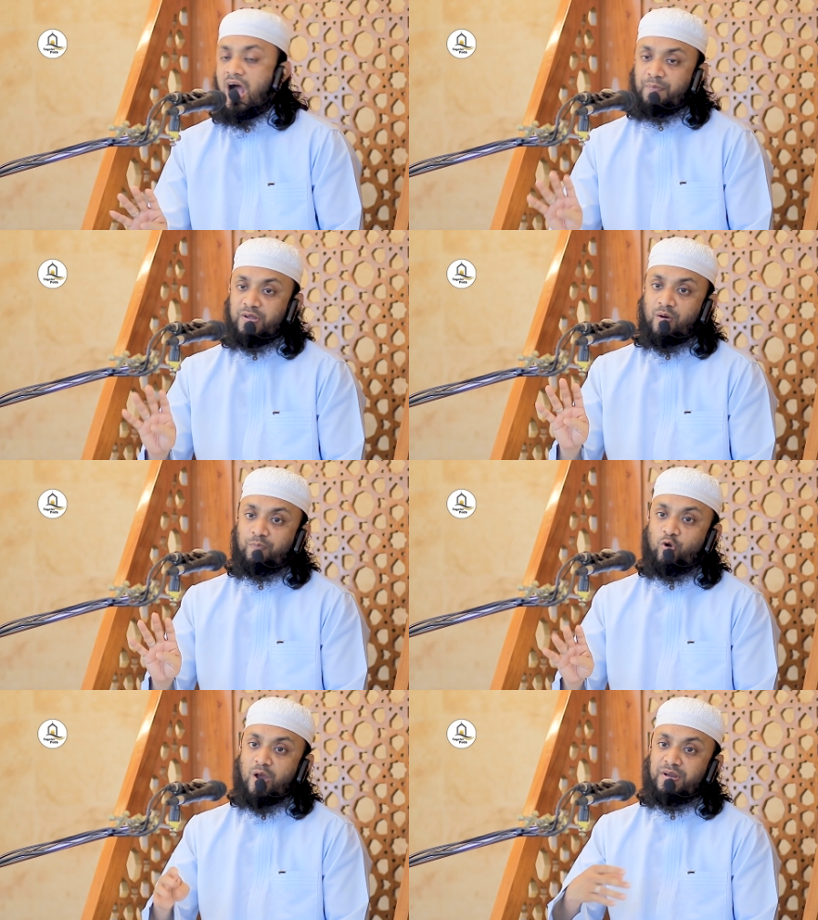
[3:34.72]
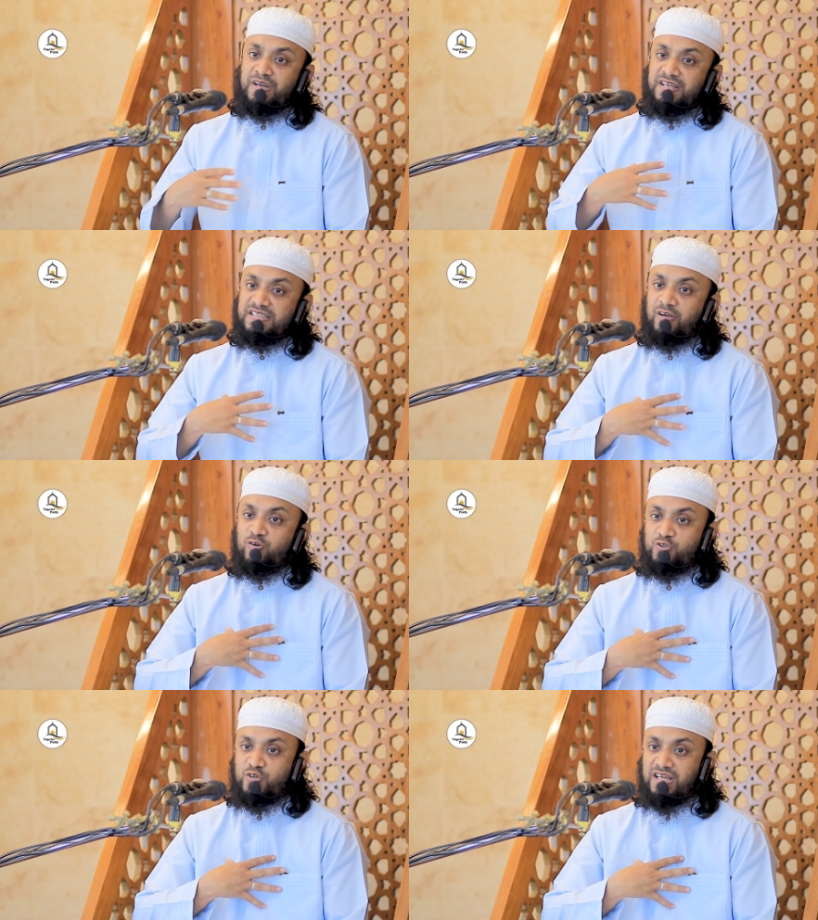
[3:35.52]
আমি রব্বুল আমিন নিজে
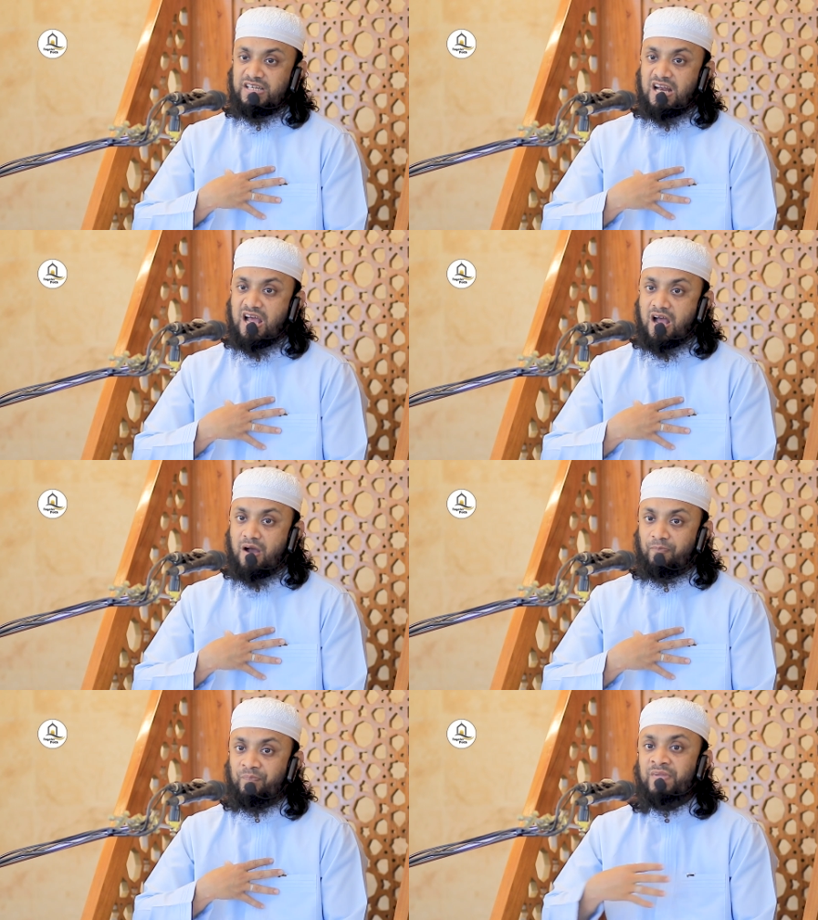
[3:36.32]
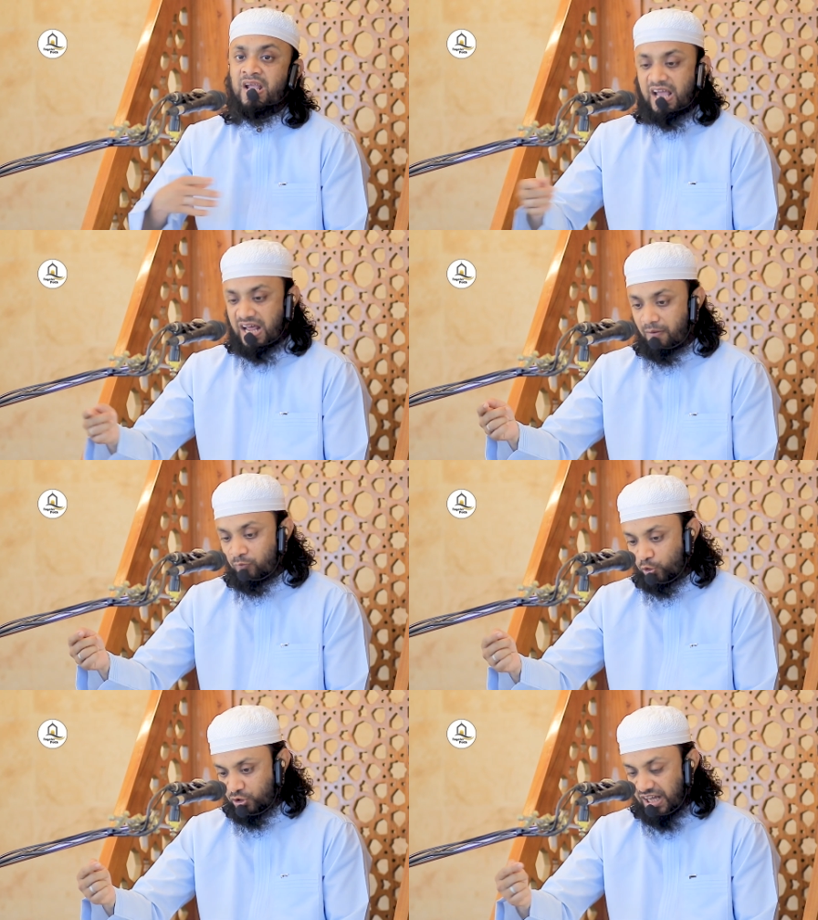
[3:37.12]
ঘোষণা দিলাম এরা
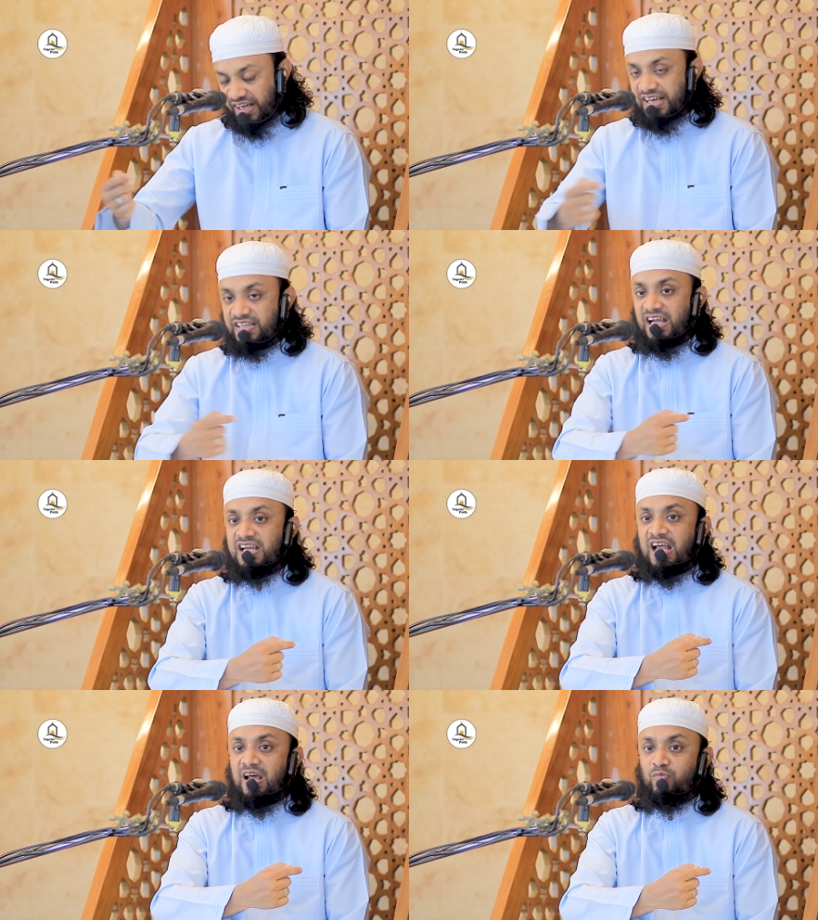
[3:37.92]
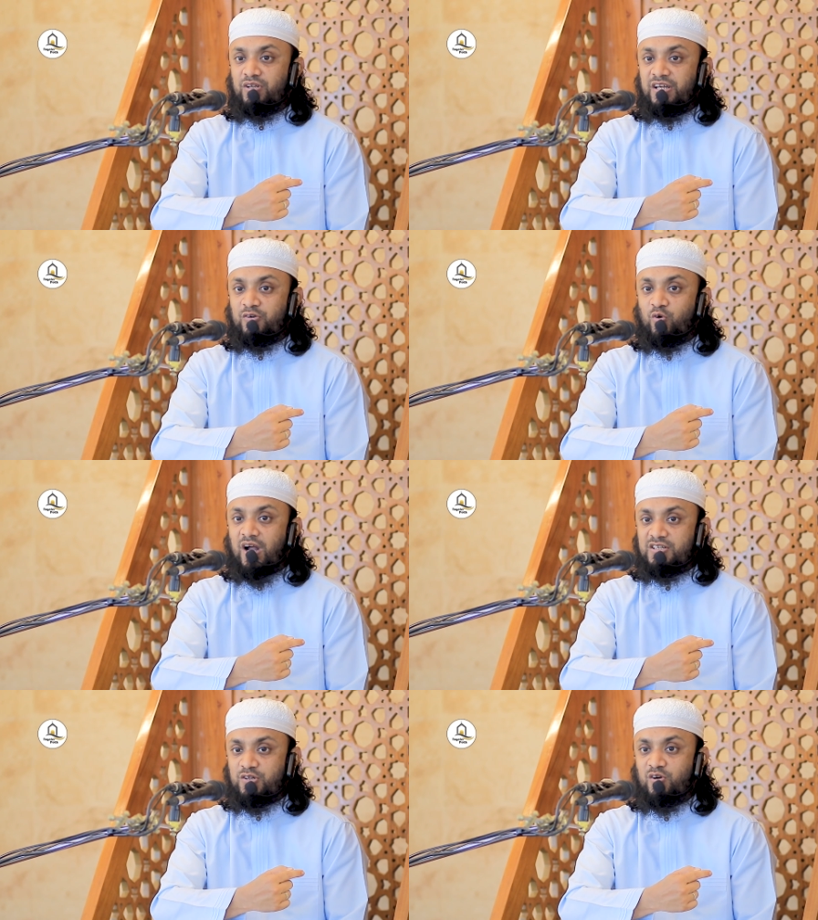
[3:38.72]
মুত্তাকির তালিকার মধ্যে
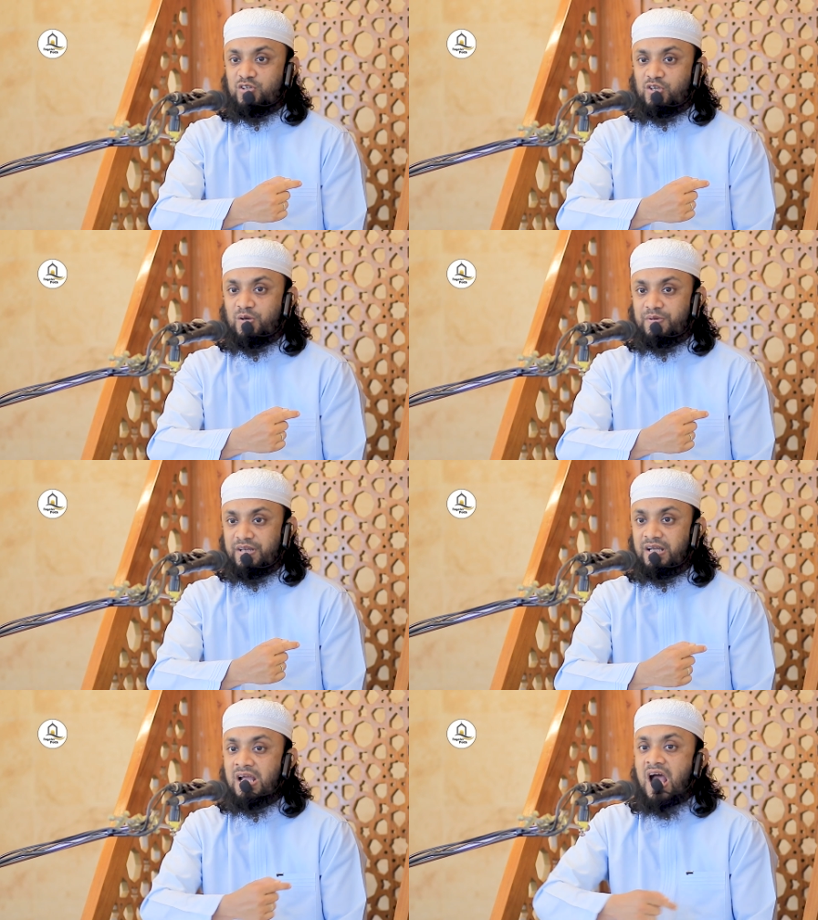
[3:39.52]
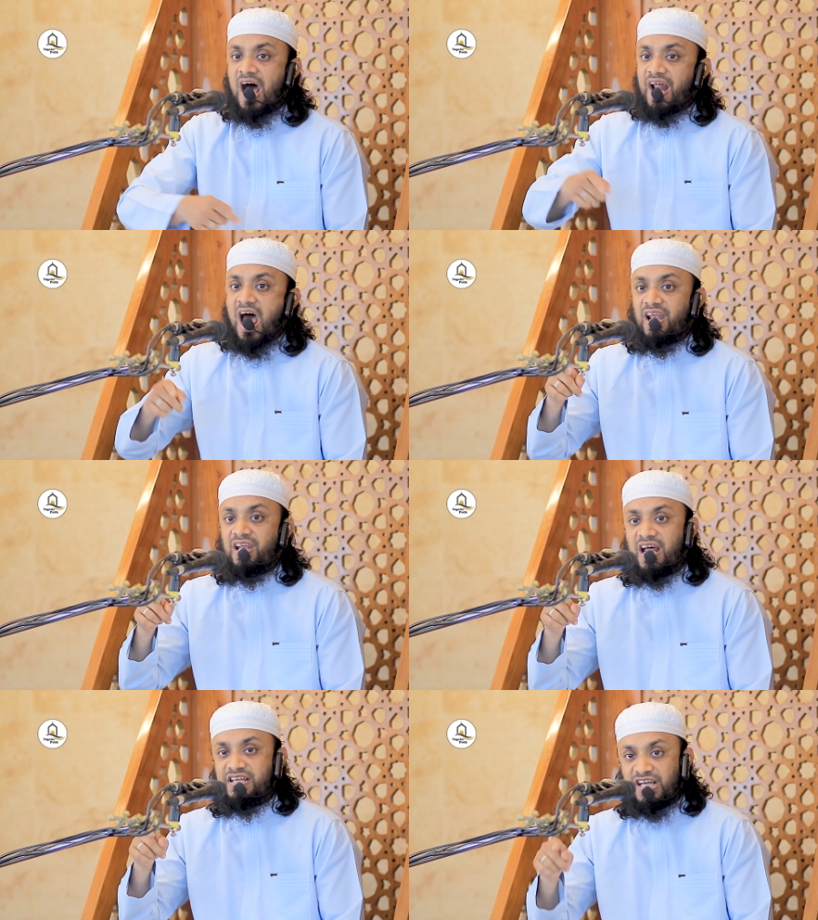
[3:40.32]
ঢোকা সহজ হবে আর
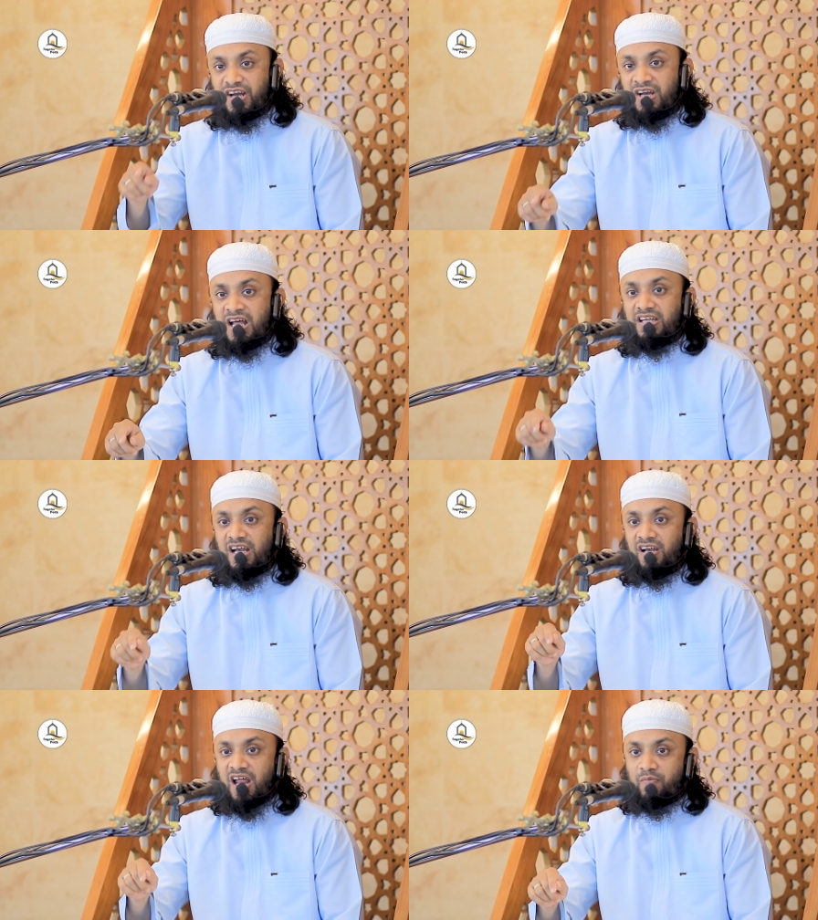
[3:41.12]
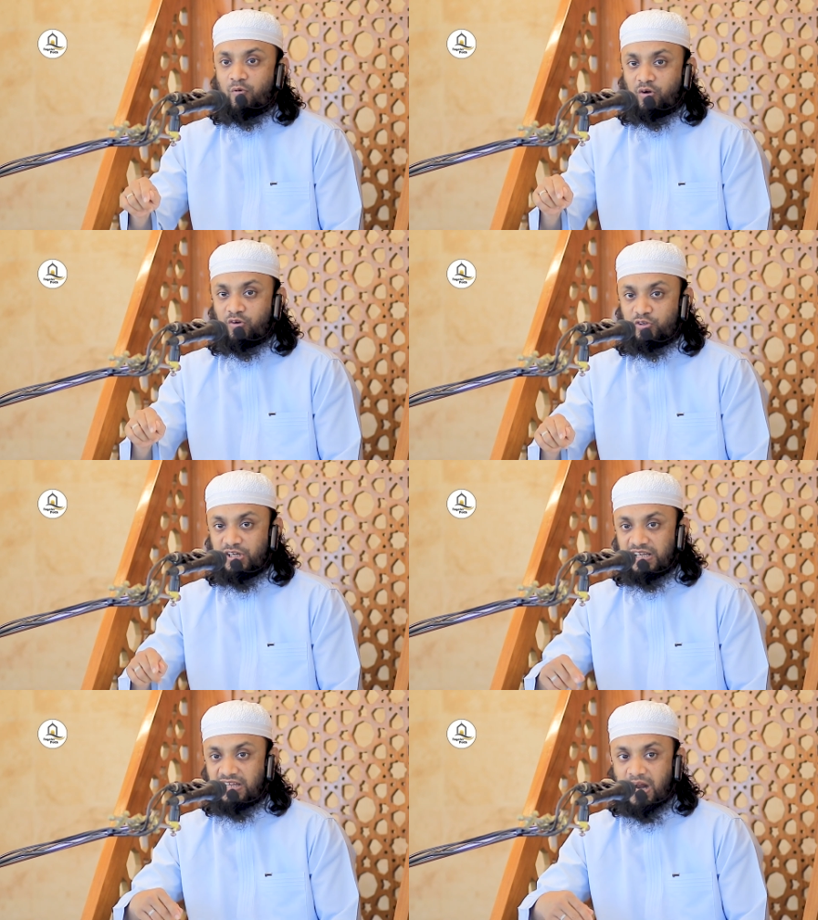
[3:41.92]
আল্লাহর জান্নাত আল্লাহর পক্ষ
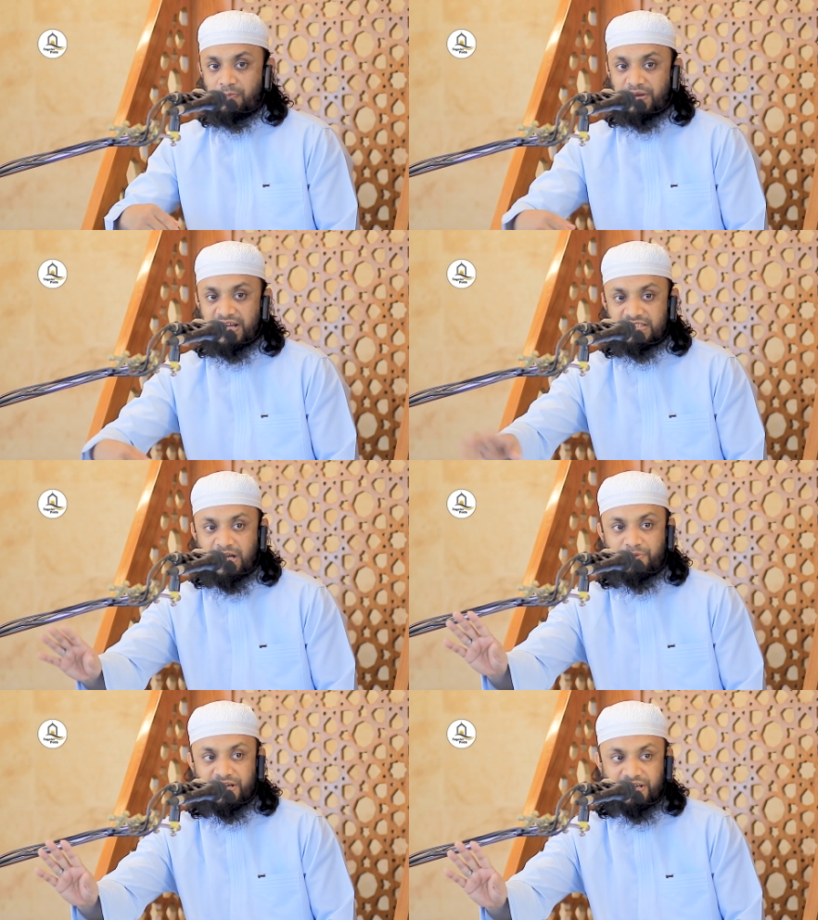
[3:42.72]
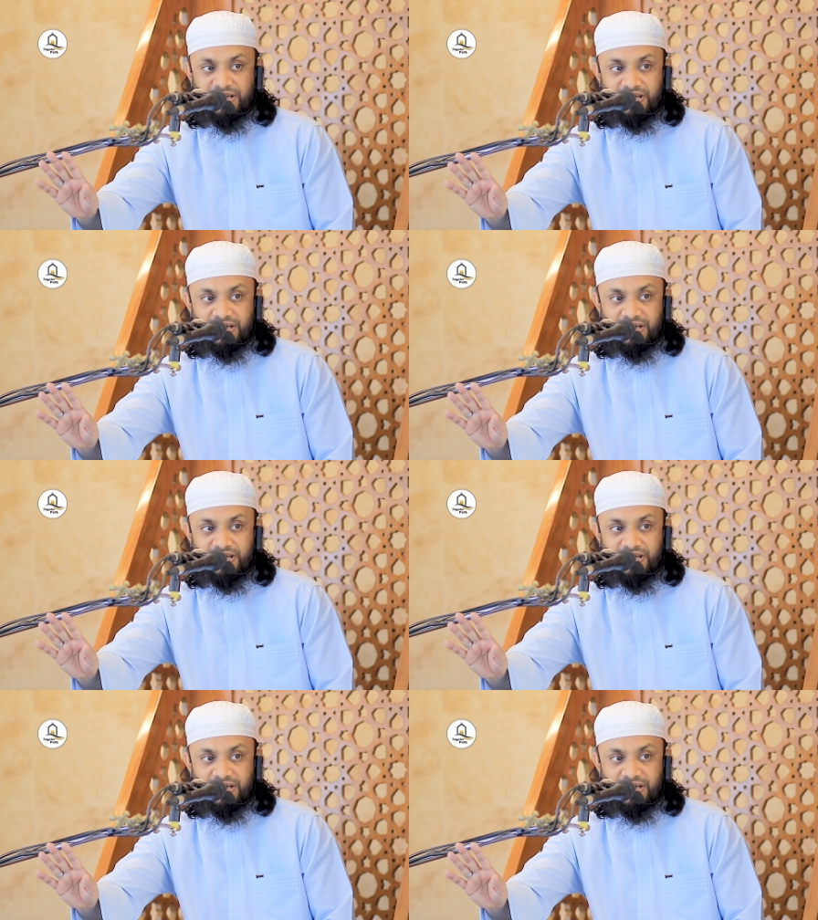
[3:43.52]
থেকে তারা পেয়ে যাবে